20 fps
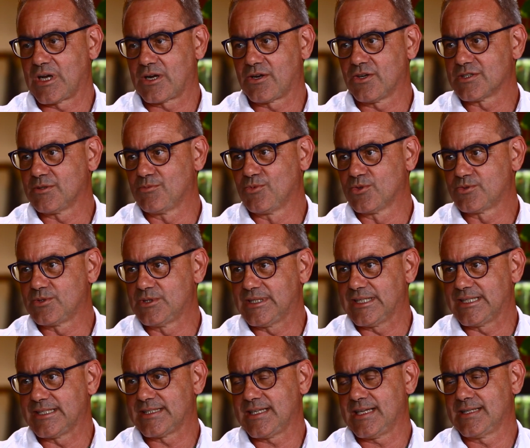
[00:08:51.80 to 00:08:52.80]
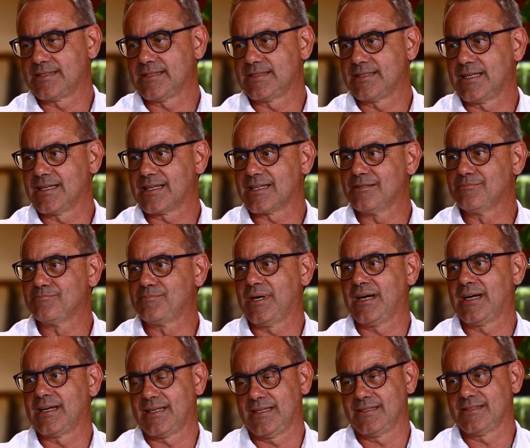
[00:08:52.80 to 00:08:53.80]
Una cosa molto interessante della
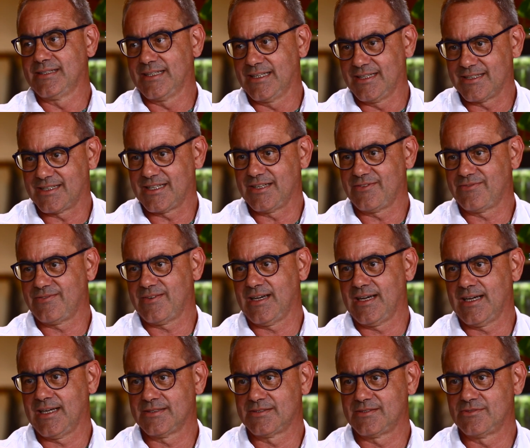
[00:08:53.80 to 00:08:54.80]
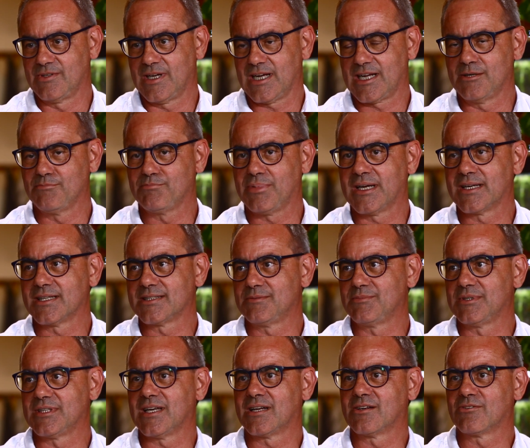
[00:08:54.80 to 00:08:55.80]
campana e che fa di una campana
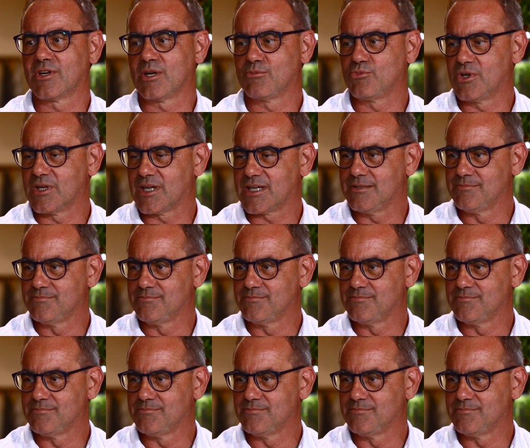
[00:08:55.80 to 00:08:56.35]
tibetana una buona